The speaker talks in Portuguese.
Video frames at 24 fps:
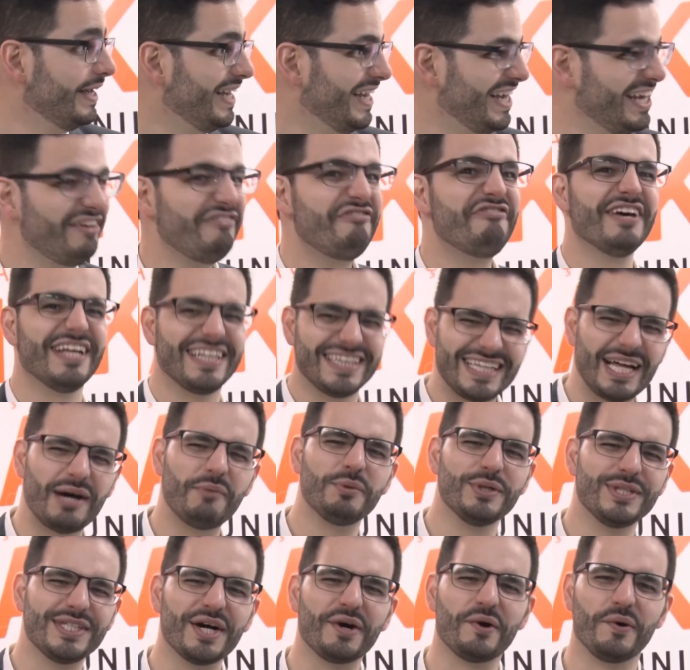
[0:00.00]
e inventar
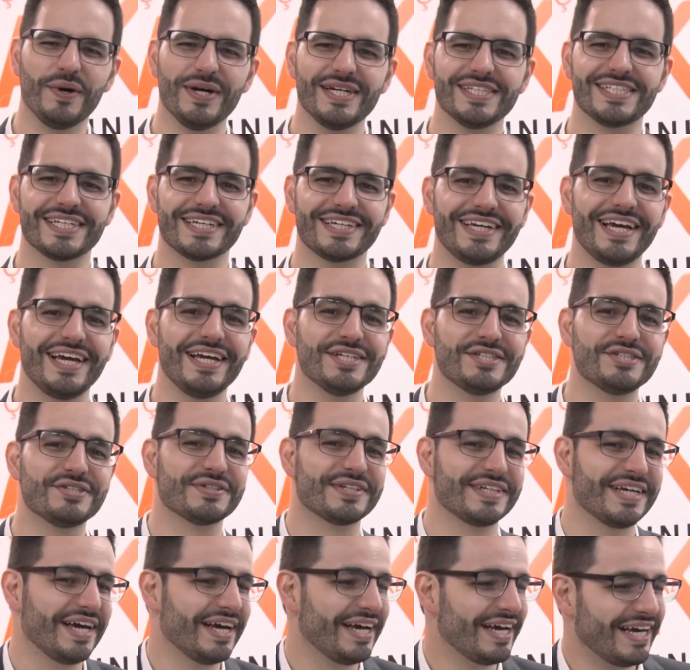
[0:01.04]
muita coisa, que é isso
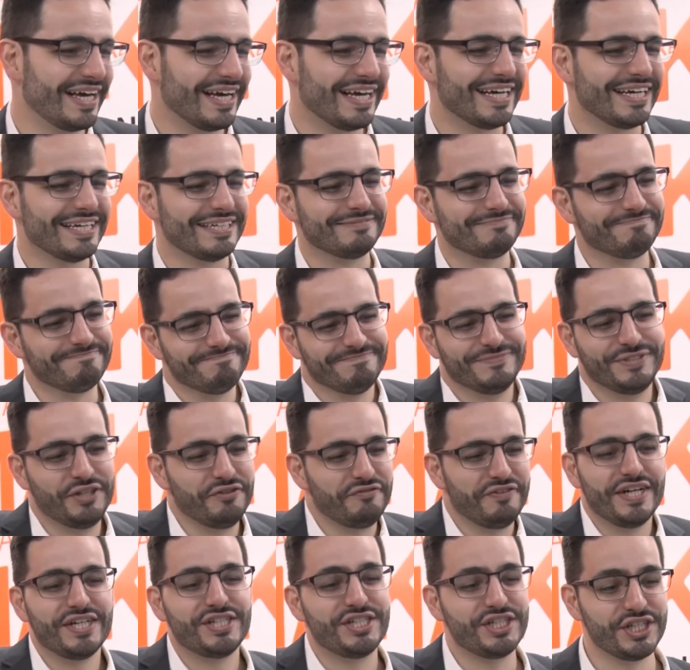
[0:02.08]
que é
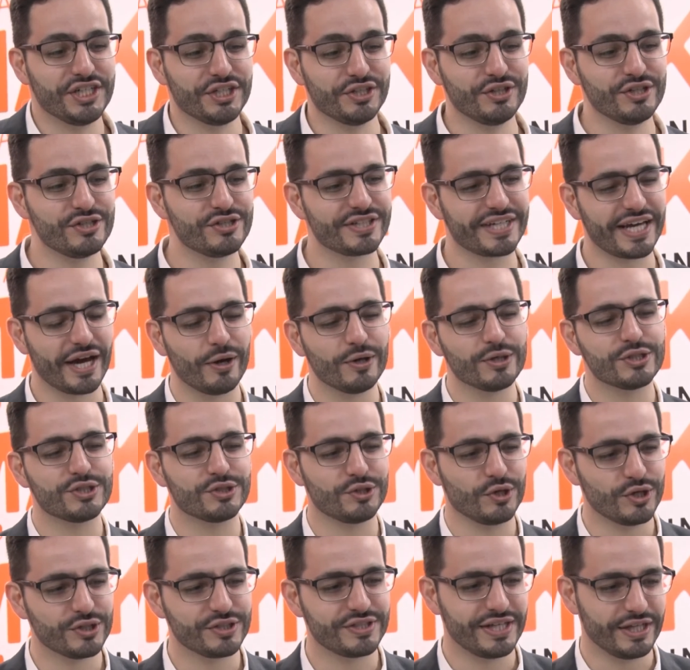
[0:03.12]
divertido, isso que é
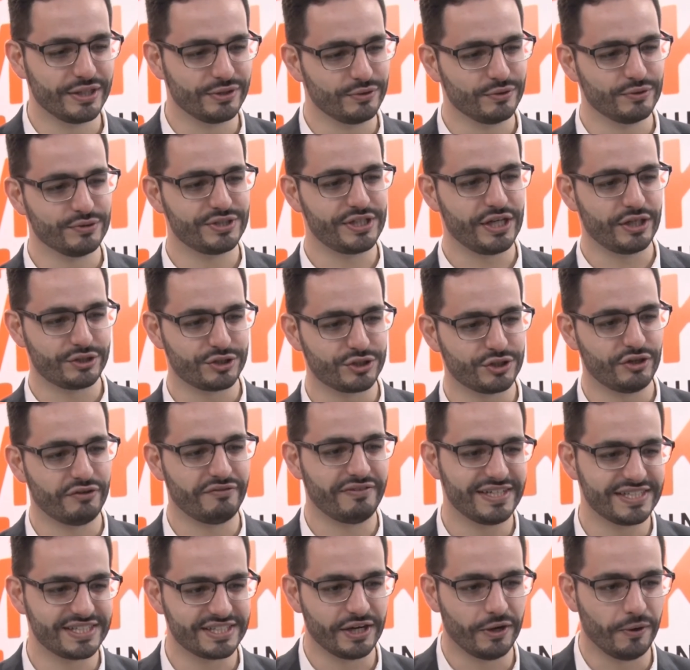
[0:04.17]
gostoso dentro de um centro de
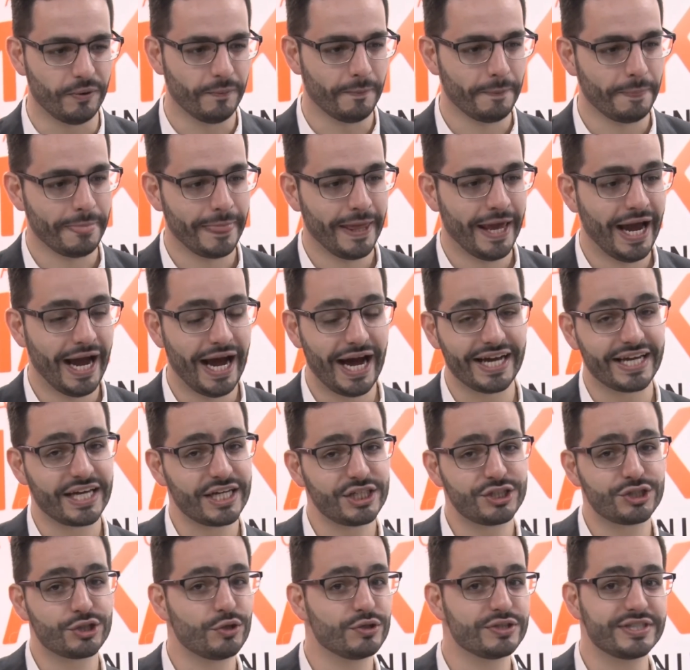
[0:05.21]
inovação. Aqui a
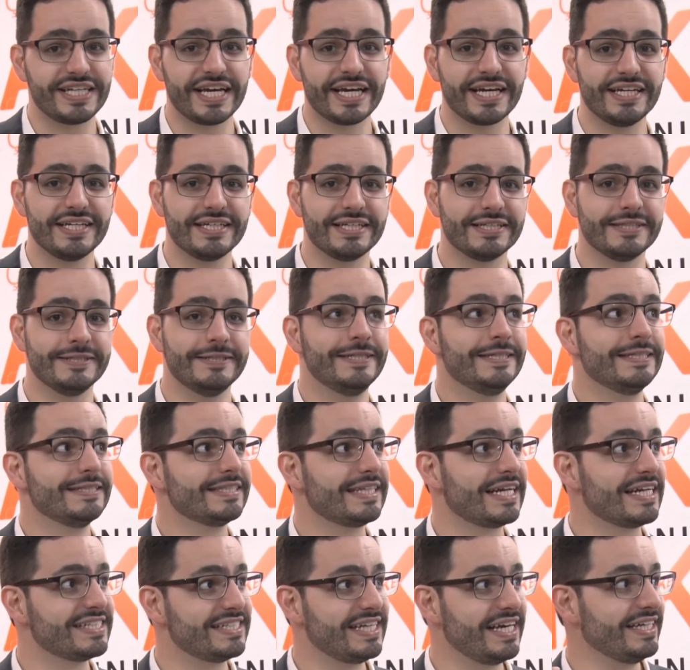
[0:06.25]
gente consegue
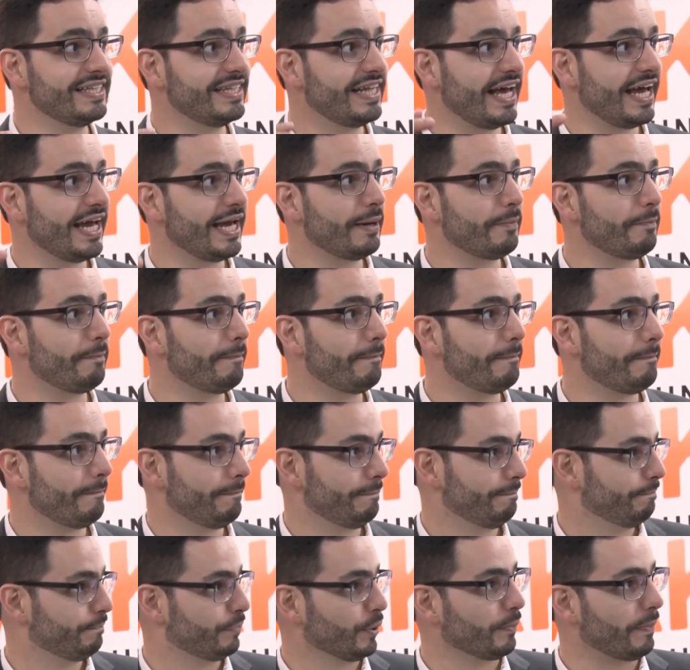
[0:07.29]
trazer ideia
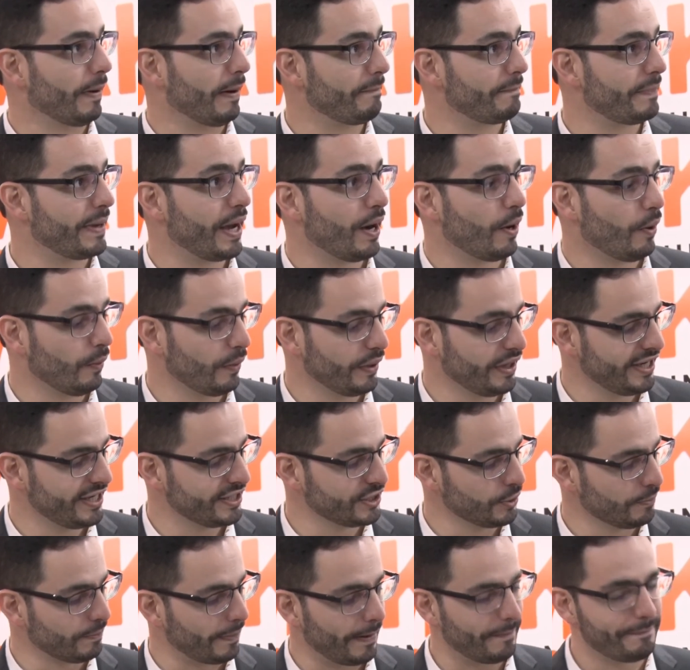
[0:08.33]
para o papel e
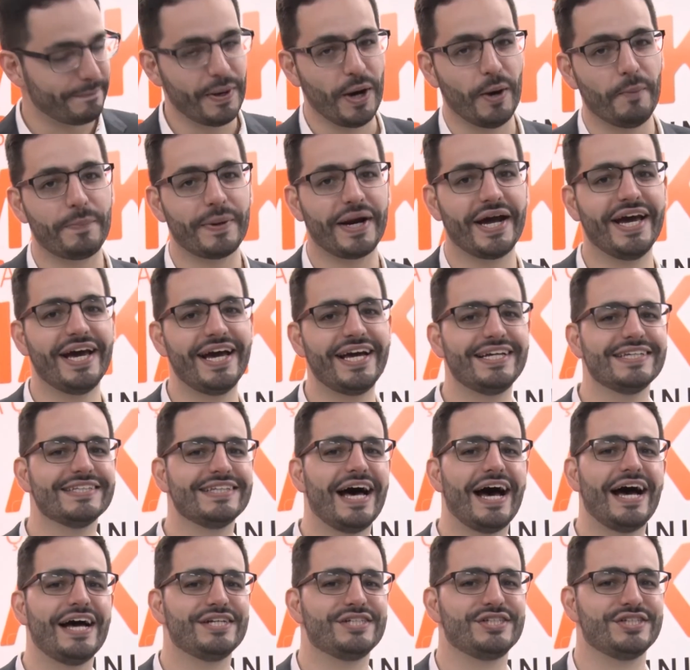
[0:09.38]
do papel para a
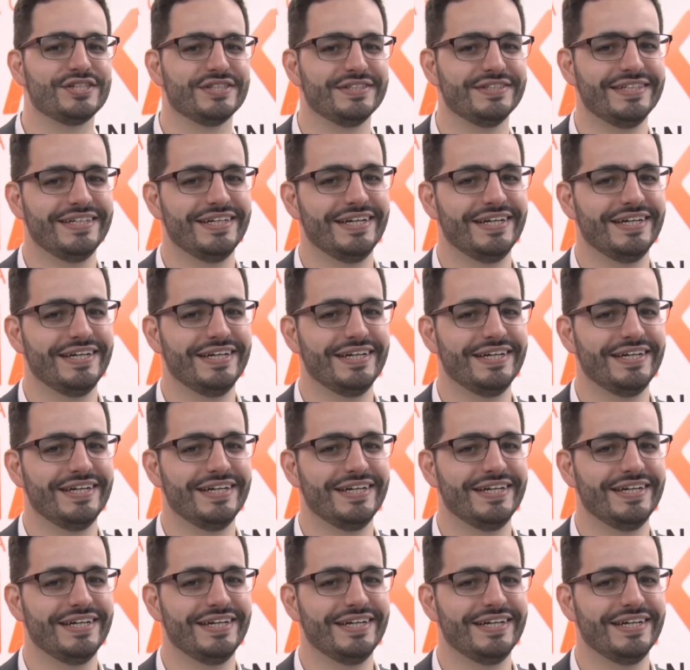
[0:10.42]
realidade.